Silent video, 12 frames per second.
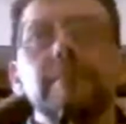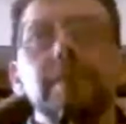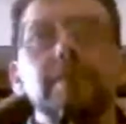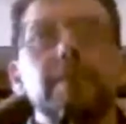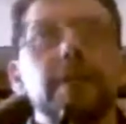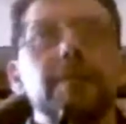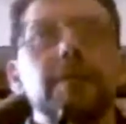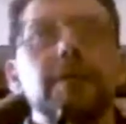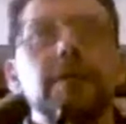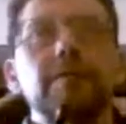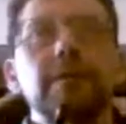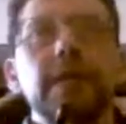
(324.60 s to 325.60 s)
speriamo che non
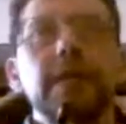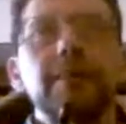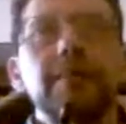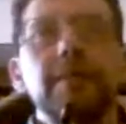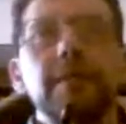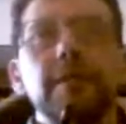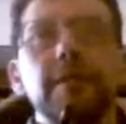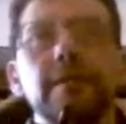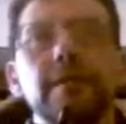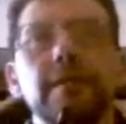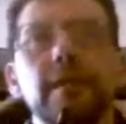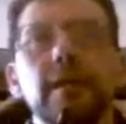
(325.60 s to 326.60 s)
mi cambi
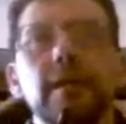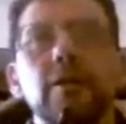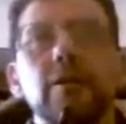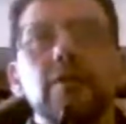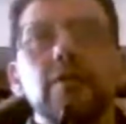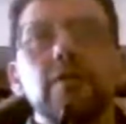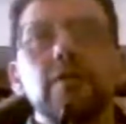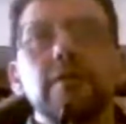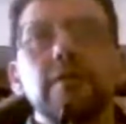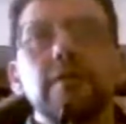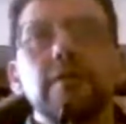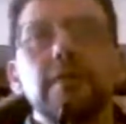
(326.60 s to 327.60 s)
la
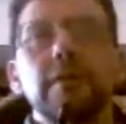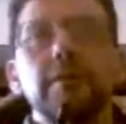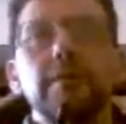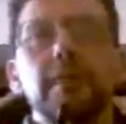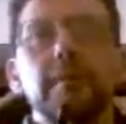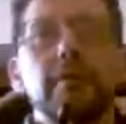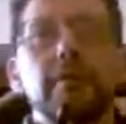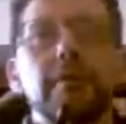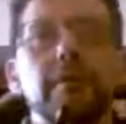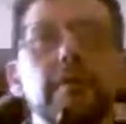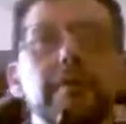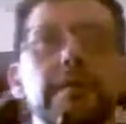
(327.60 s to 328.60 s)
conto
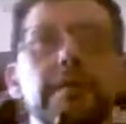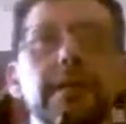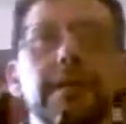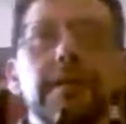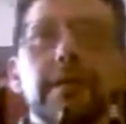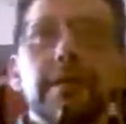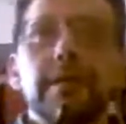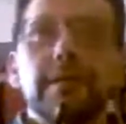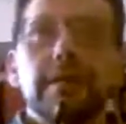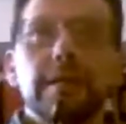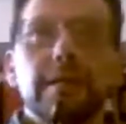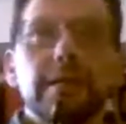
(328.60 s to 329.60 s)
perché molte volte
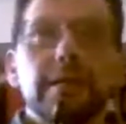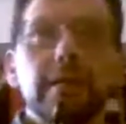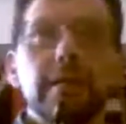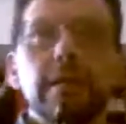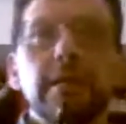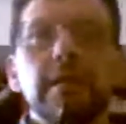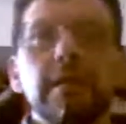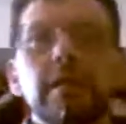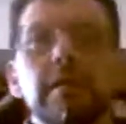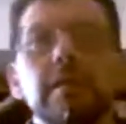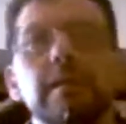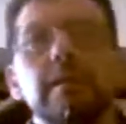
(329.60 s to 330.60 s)

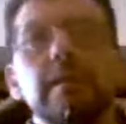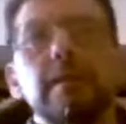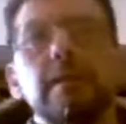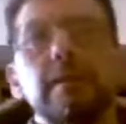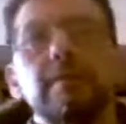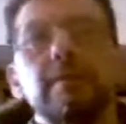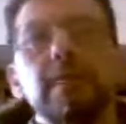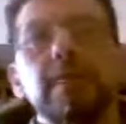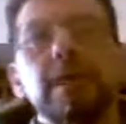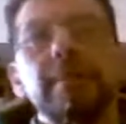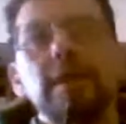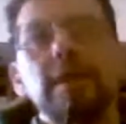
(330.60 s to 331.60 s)
eh,
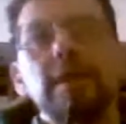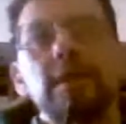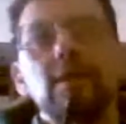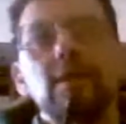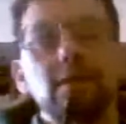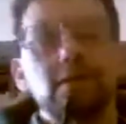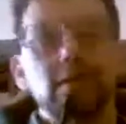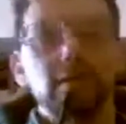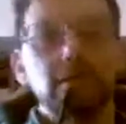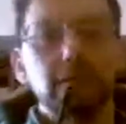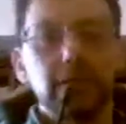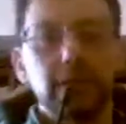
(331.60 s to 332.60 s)
mi cambia la
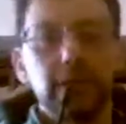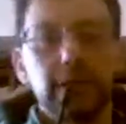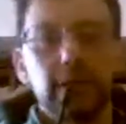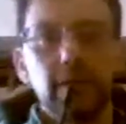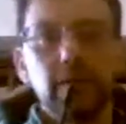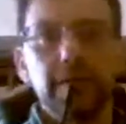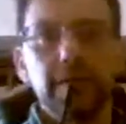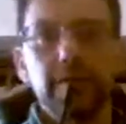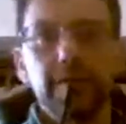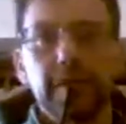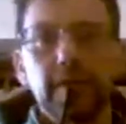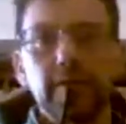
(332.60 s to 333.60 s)
conto da quello
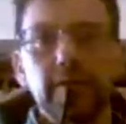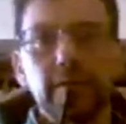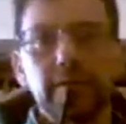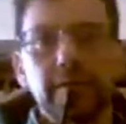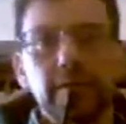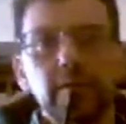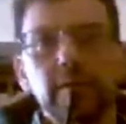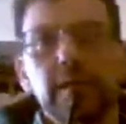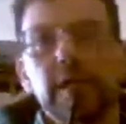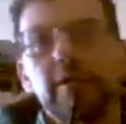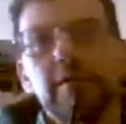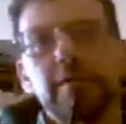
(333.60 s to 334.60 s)
principale a quello
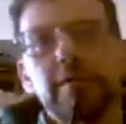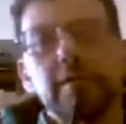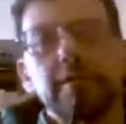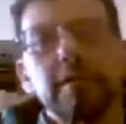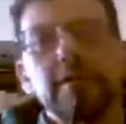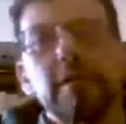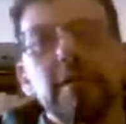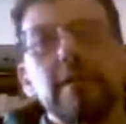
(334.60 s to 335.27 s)
secondario e viceversa